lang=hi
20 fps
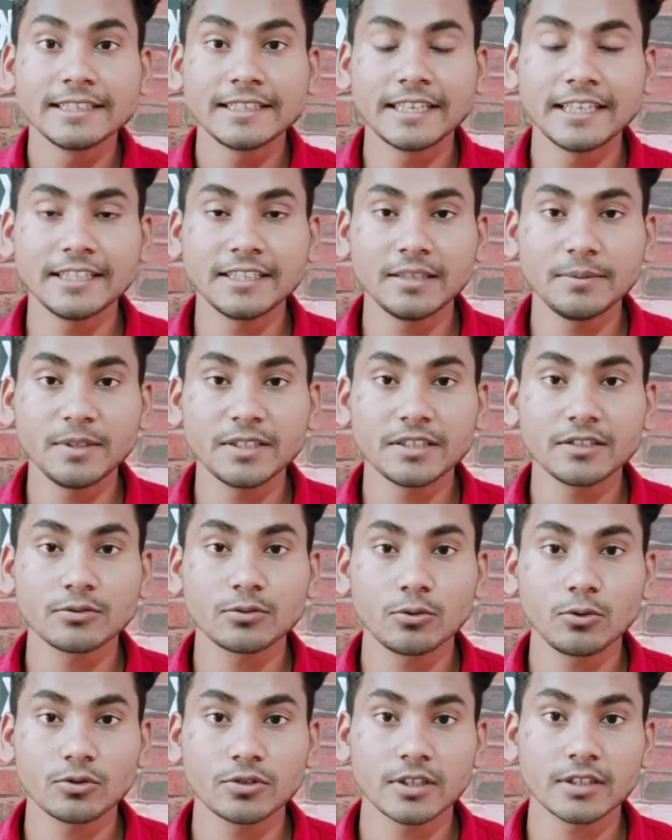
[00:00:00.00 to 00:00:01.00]
थ्री जी बी से
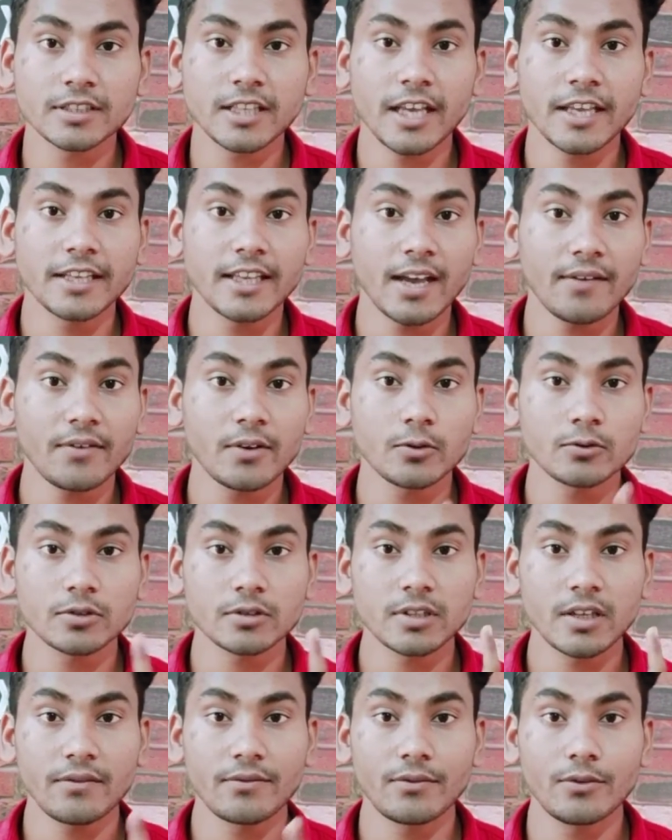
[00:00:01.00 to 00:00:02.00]
शुरू हो सकता है या फिर हो
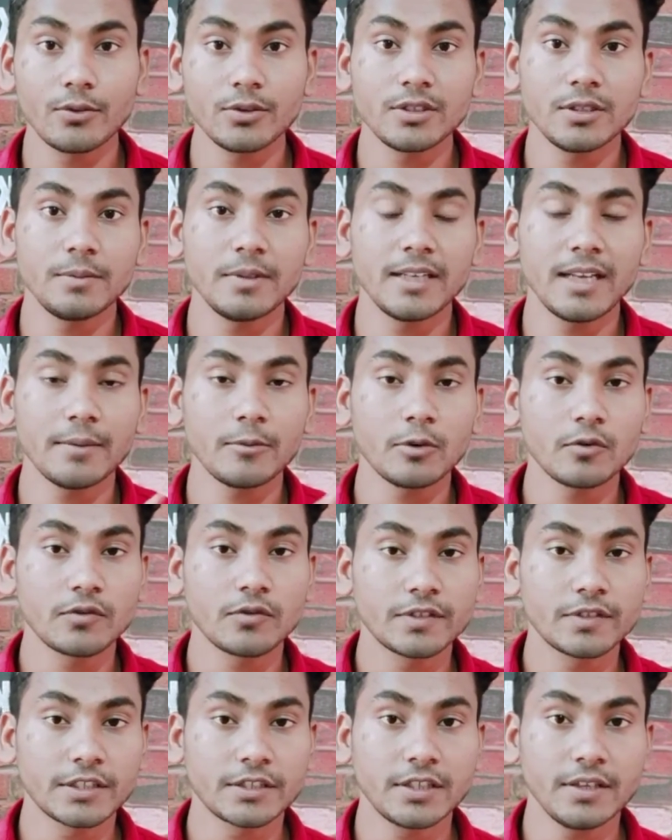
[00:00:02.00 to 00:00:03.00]
सकता है फोर जी बी रैम और
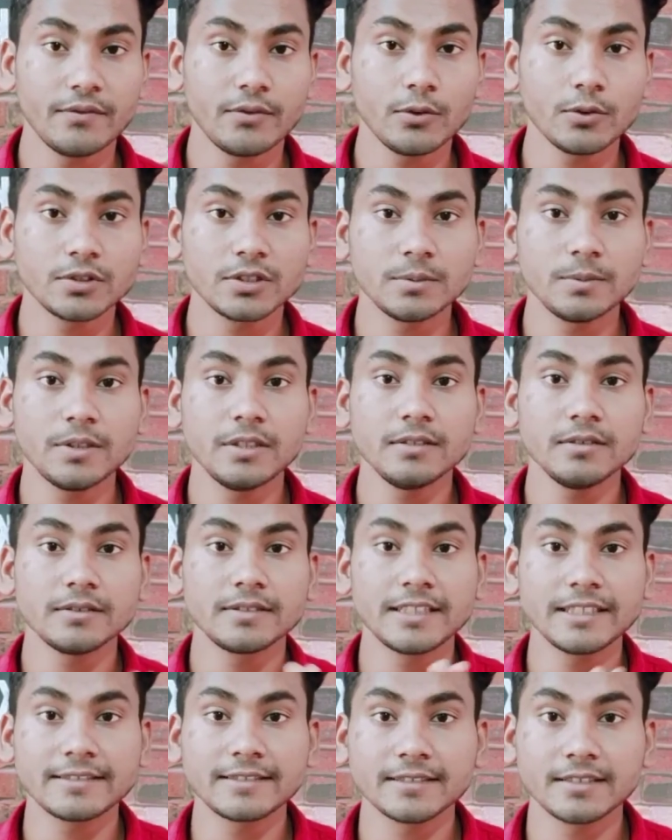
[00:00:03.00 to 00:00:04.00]
सिक्सटी फोर जी बी
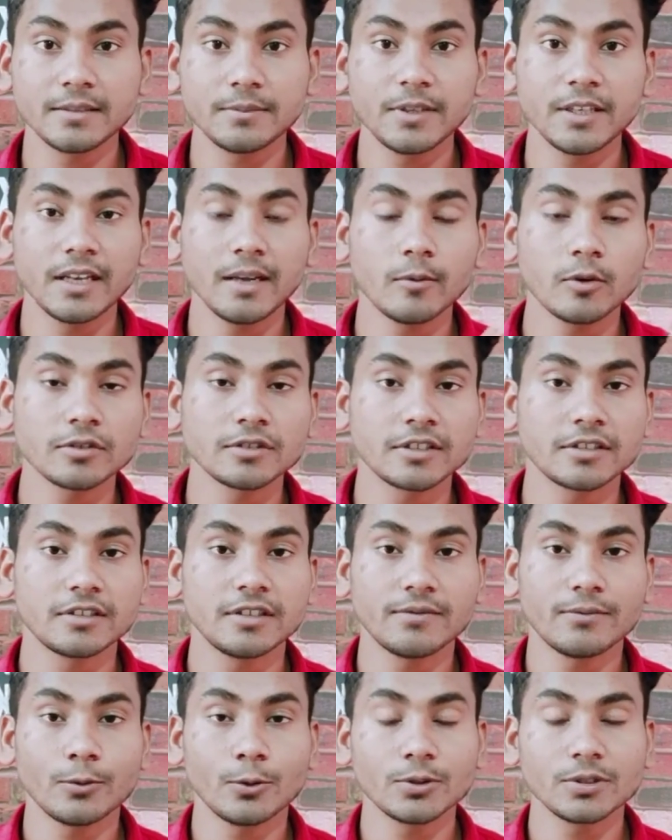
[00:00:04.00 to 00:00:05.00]
सिक्स जी बी रैम और
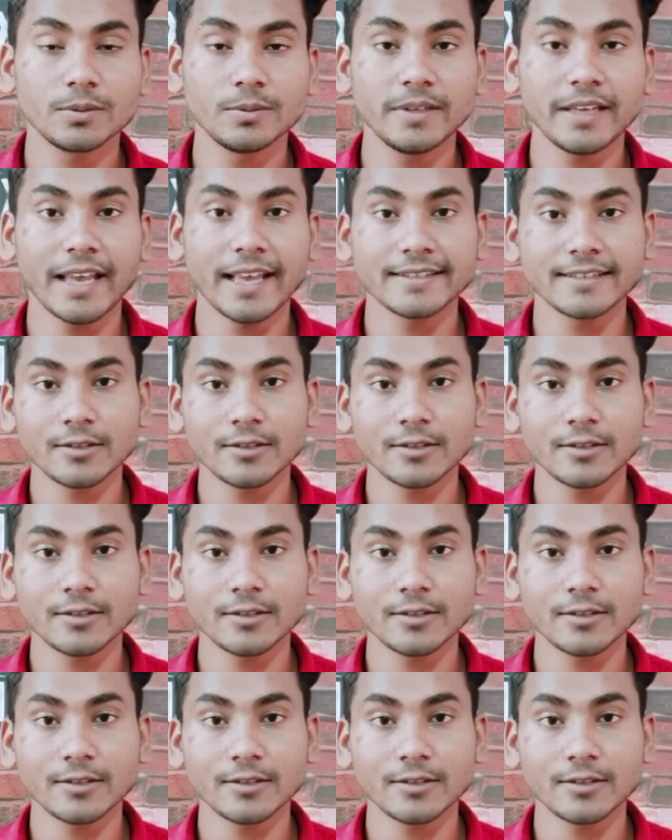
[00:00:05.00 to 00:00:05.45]
सिक्सटी फोर जी बी